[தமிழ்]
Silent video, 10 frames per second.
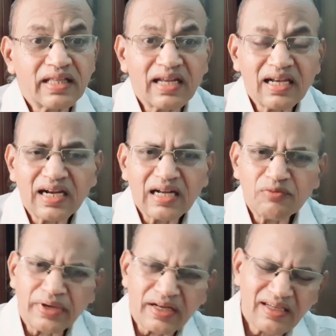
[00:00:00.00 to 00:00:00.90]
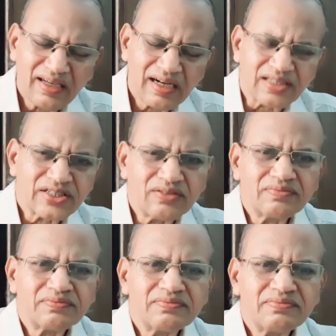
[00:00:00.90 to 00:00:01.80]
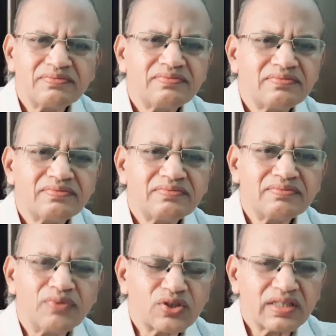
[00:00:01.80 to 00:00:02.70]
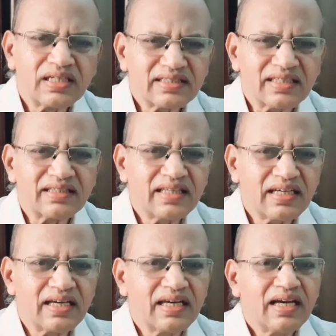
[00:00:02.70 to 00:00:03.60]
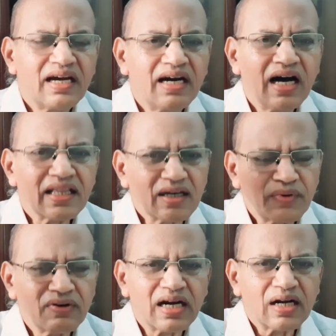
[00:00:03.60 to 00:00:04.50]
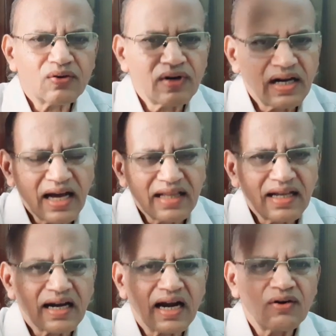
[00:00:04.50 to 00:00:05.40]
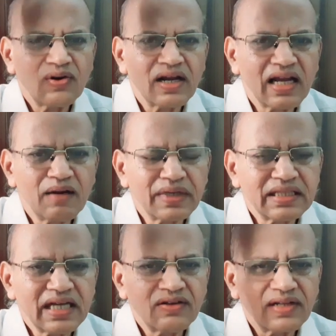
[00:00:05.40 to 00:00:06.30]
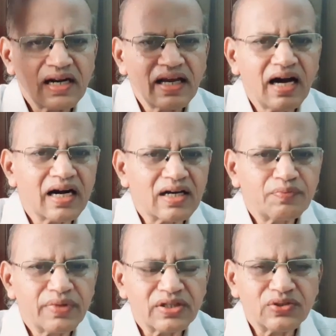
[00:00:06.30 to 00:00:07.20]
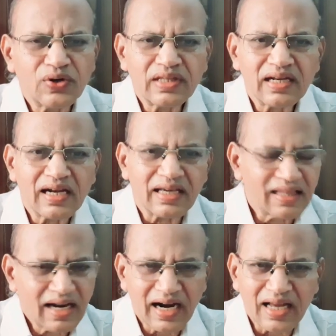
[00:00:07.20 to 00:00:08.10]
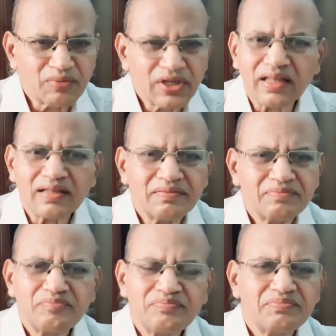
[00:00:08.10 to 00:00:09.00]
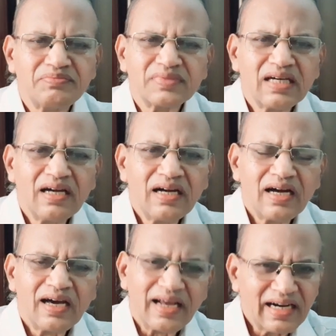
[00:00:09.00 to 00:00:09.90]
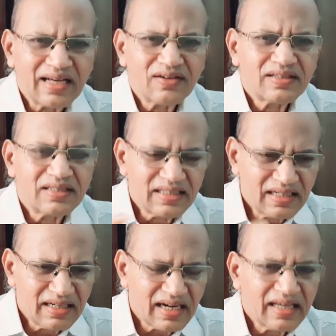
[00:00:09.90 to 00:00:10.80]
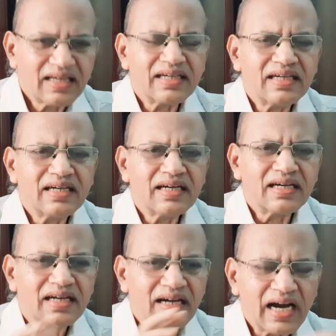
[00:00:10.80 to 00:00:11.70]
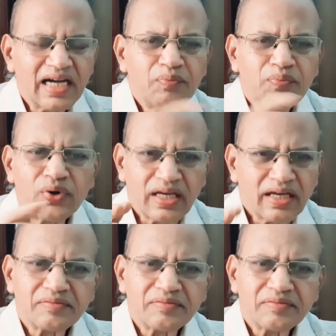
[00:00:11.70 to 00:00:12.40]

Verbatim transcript: தெரியலன்னா பெரிய நஷ்டம் முக்தி சித்தி அதுக்கப்புறம் கடவுள் நிலை அதில் கடவுள் நிலையை பத்தாவது நிலையாக அறுப்பெரும் ஜோதி நிலை இதெல்லாம் அடைய முடியாது ரெண்டாவது இன்றைக்கு கணிப்பொறி